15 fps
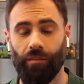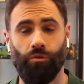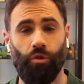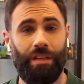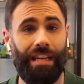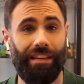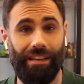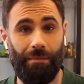
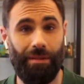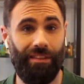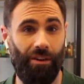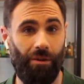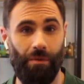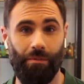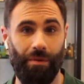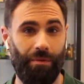No
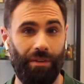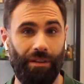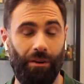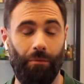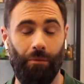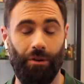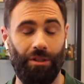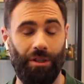exactamente como,
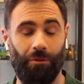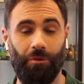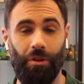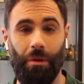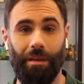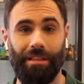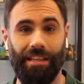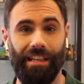como segundo
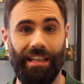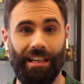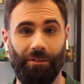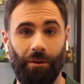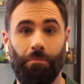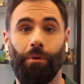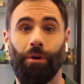de bachillerato,